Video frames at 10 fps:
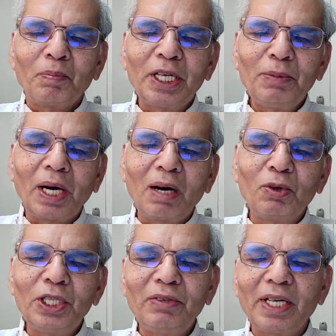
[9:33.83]
मई
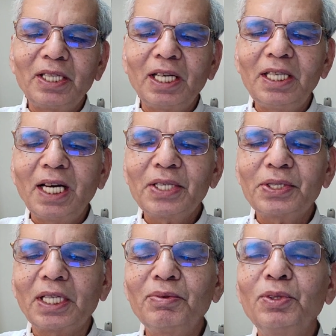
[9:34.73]
भावो ही या
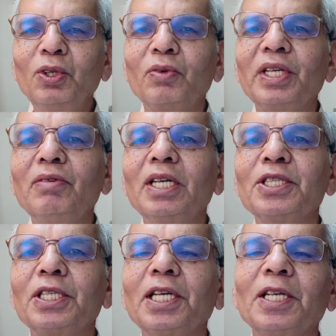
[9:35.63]
तत्व तो
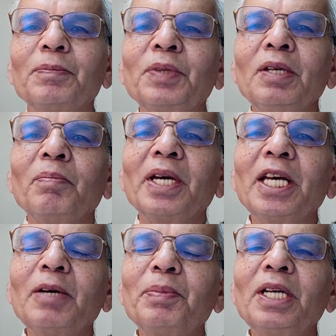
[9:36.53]
विनिवेशिता
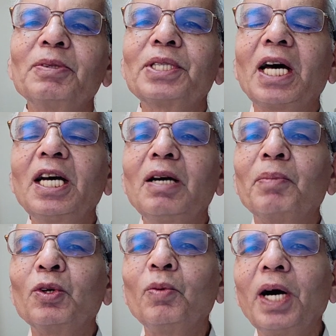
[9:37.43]
मैंने अपने सारा
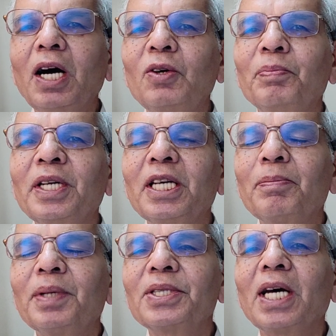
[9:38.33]
मनोभाव मैंने
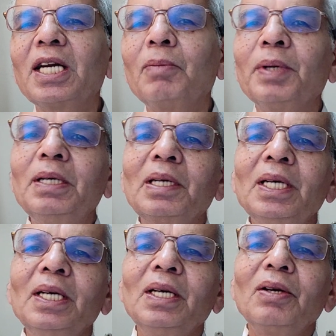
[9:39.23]
अपना सारा मन
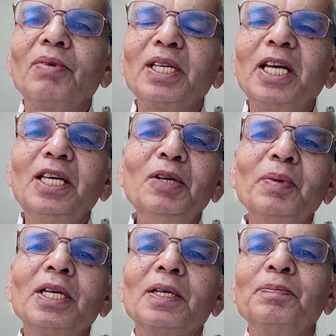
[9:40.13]
वेदेही
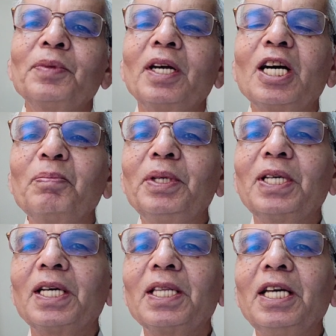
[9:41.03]
में
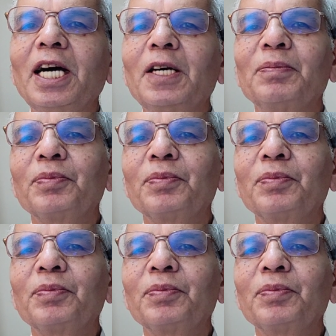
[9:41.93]
अर्पित कर दिया